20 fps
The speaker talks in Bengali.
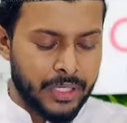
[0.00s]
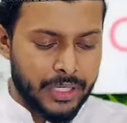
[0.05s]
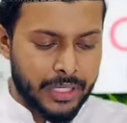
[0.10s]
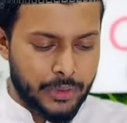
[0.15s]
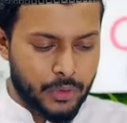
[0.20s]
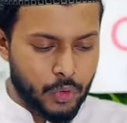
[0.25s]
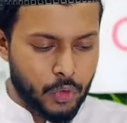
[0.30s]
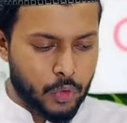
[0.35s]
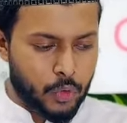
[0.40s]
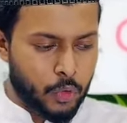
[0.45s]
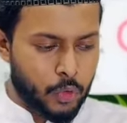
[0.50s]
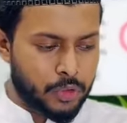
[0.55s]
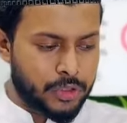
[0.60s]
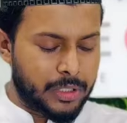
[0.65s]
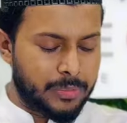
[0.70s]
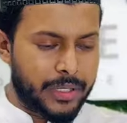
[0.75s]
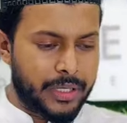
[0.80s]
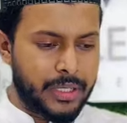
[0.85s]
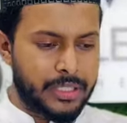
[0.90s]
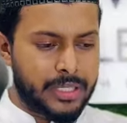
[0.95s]
এই জন্য করতে
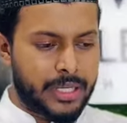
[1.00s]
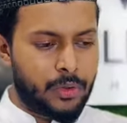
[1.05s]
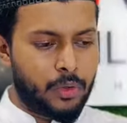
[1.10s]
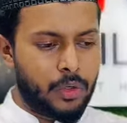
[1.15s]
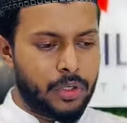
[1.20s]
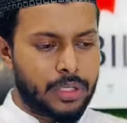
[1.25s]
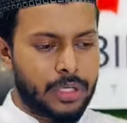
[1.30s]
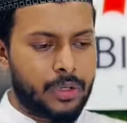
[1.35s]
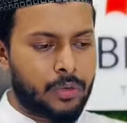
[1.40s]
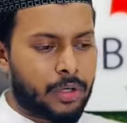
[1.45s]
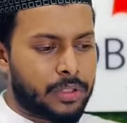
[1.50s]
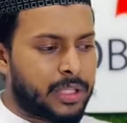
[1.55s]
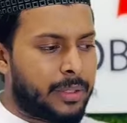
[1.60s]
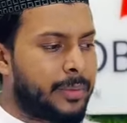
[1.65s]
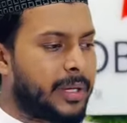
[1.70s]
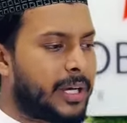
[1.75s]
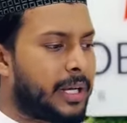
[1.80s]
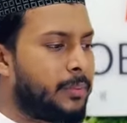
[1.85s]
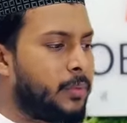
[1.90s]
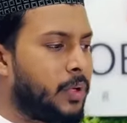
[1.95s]
পারি যাই হোক কথা
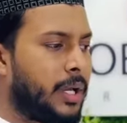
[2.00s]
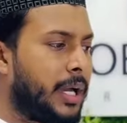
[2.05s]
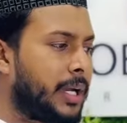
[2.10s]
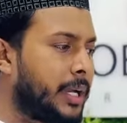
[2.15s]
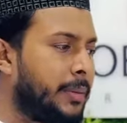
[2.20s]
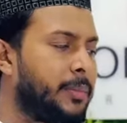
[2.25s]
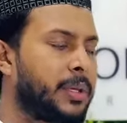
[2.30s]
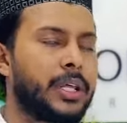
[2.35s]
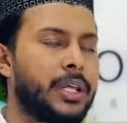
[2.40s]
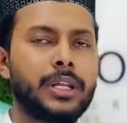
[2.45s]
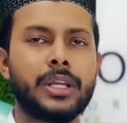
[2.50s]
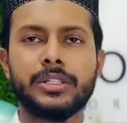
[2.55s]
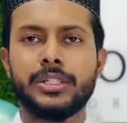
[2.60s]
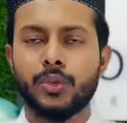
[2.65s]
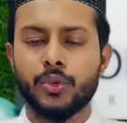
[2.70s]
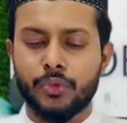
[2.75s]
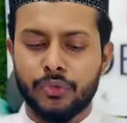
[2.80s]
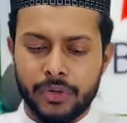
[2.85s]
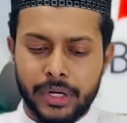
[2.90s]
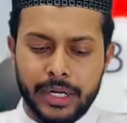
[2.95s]
বাড়াবো না আগামীকালকে
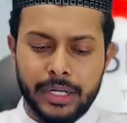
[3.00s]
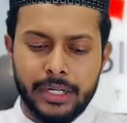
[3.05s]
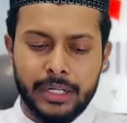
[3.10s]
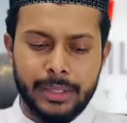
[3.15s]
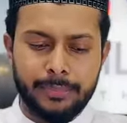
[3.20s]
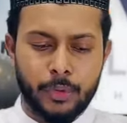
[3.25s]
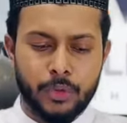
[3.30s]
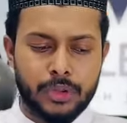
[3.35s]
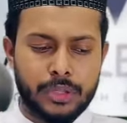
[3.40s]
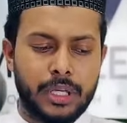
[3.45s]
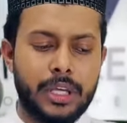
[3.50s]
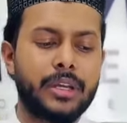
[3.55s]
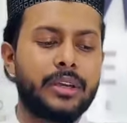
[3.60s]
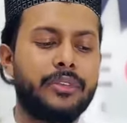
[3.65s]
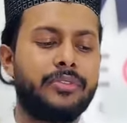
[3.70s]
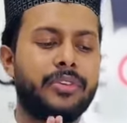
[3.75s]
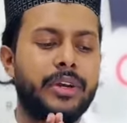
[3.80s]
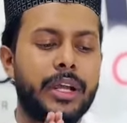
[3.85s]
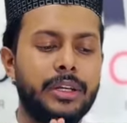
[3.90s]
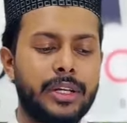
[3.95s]
যেহেতু ফ্রাইডে প্রত্যেক
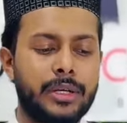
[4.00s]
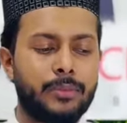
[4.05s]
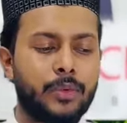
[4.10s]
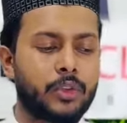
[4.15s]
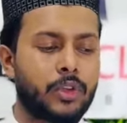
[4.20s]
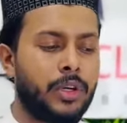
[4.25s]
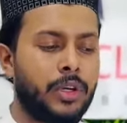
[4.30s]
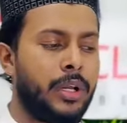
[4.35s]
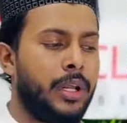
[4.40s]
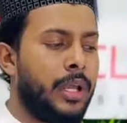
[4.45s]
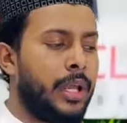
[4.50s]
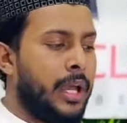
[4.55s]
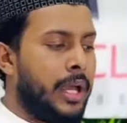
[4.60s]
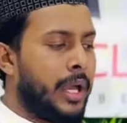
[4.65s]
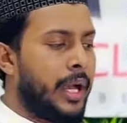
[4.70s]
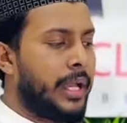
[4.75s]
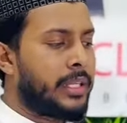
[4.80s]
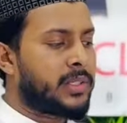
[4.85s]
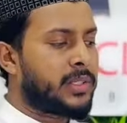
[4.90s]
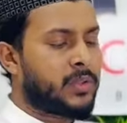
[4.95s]
ফ্রাইডের মতন
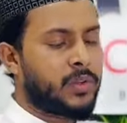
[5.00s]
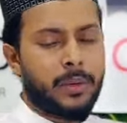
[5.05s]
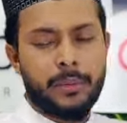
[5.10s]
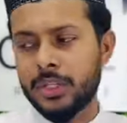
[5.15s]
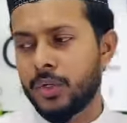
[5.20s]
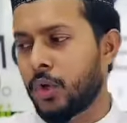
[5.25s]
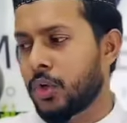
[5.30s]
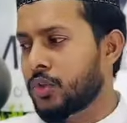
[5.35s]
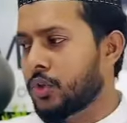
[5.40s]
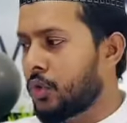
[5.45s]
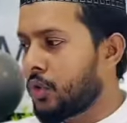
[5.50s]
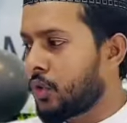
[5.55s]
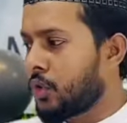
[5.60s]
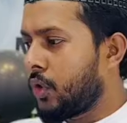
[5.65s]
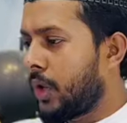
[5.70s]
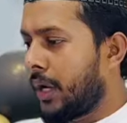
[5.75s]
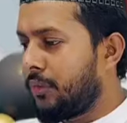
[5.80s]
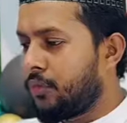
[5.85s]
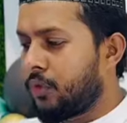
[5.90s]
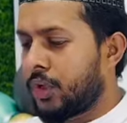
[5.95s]
আজকে আমাদের অসংখ্য
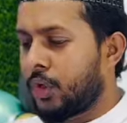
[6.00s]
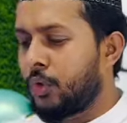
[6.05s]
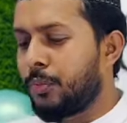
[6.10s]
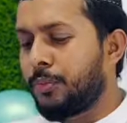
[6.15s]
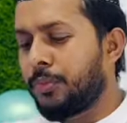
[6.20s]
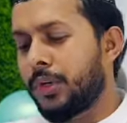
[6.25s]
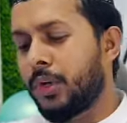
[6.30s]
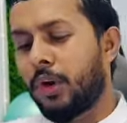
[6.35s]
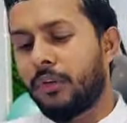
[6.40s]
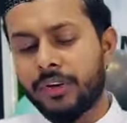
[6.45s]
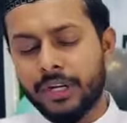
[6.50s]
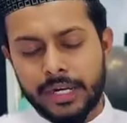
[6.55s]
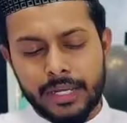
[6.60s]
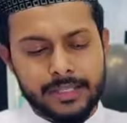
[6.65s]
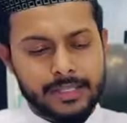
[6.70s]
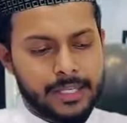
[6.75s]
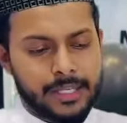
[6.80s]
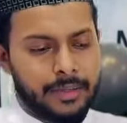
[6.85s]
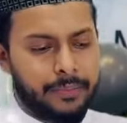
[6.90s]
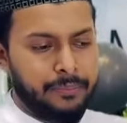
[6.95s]
আইফোনের উপরে অফার
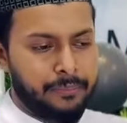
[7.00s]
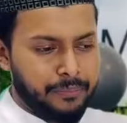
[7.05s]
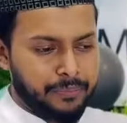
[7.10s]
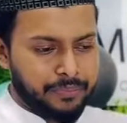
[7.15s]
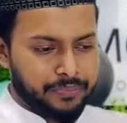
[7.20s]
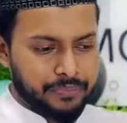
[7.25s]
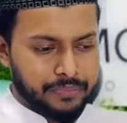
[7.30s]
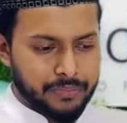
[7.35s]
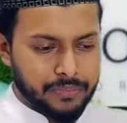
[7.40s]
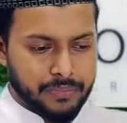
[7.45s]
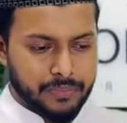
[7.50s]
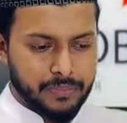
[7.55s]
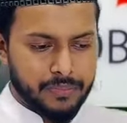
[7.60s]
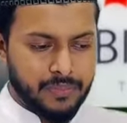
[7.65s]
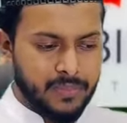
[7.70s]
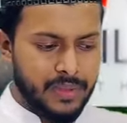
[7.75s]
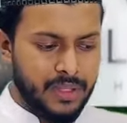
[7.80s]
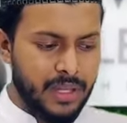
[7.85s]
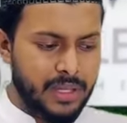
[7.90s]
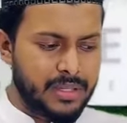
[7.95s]
আছে
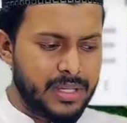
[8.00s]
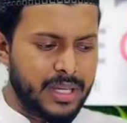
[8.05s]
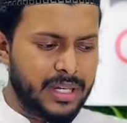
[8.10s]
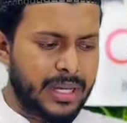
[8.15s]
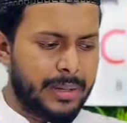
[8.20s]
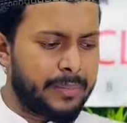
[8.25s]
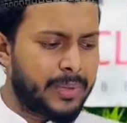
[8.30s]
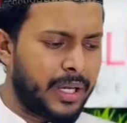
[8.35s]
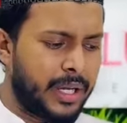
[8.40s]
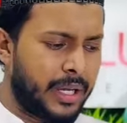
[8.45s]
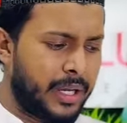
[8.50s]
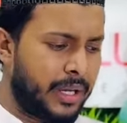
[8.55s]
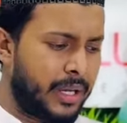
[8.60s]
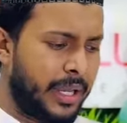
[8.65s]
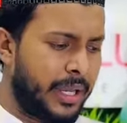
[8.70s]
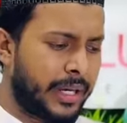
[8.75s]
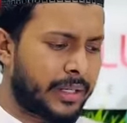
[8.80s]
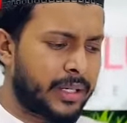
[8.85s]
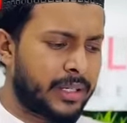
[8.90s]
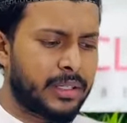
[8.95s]
যাক আমরা
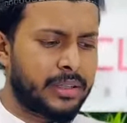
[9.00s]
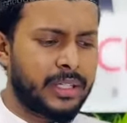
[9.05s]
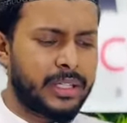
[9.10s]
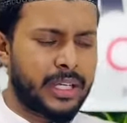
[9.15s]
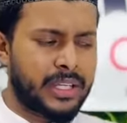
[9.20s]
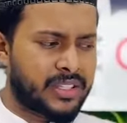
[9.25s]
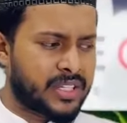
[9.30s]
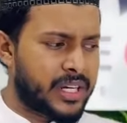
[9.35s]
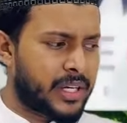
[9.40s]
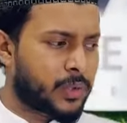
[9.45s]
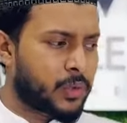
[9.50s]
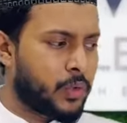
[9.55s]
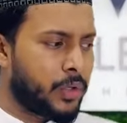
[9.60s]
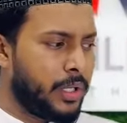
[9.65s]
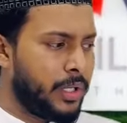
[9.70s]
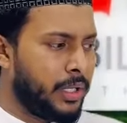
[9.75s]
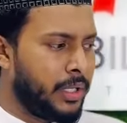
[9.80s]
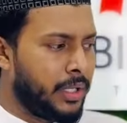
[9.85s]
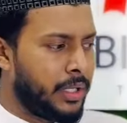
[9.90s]
একটা একটা থেকে স্টার্ট করি